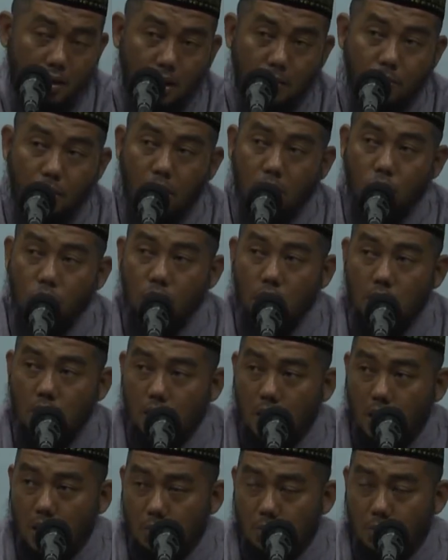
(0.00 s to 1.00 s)
yang begitu
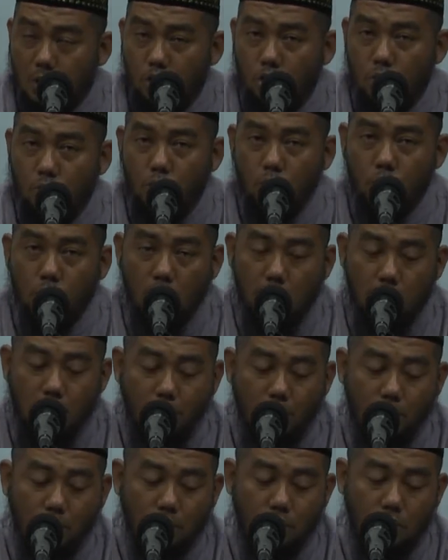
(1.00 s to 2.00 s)
indah, yang begitu mudah,
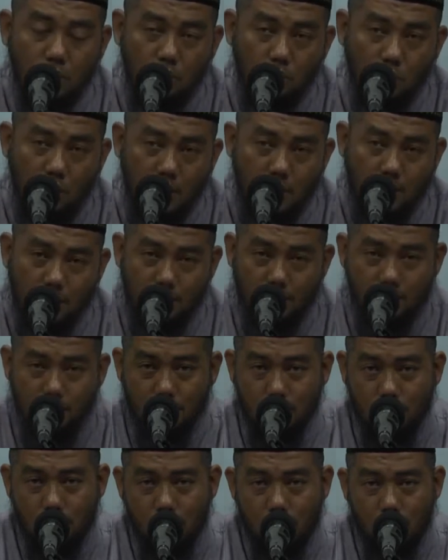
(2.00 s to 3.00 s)
yang begitu sesuai.
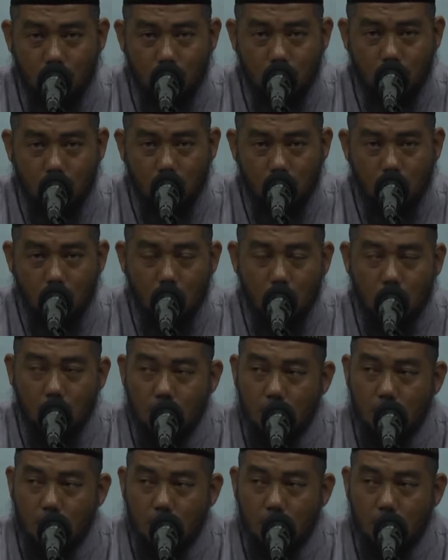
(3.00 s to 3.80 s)
Ya,